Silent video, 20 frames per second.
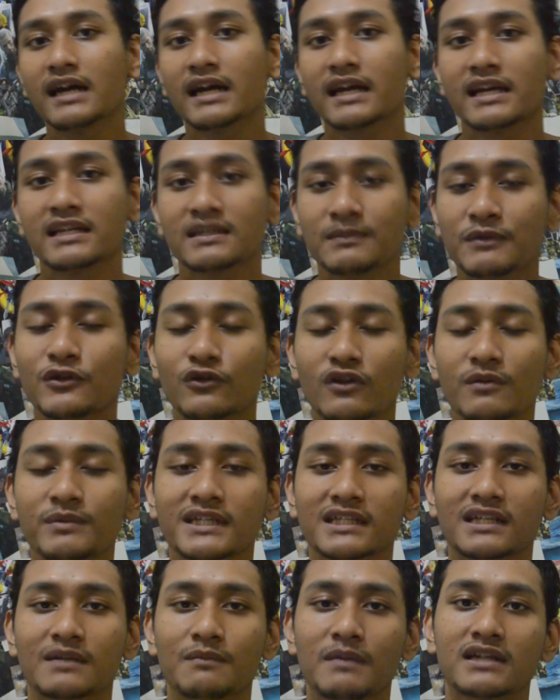Dia sebenarnya juga
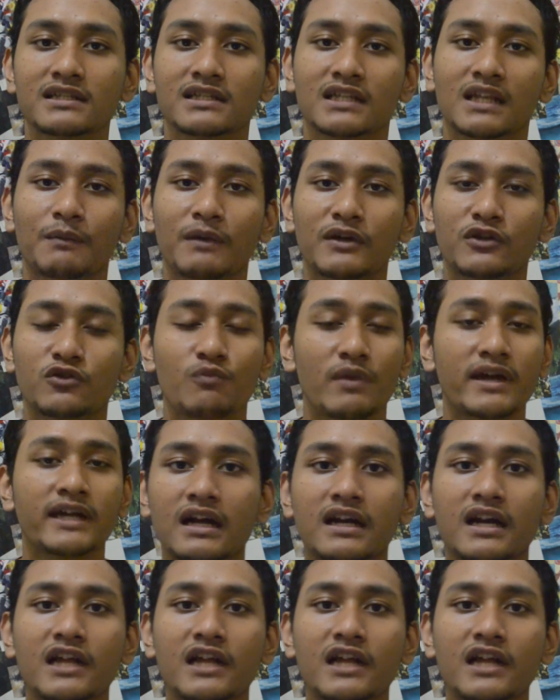bisa terbang sih tanpa jubah itu.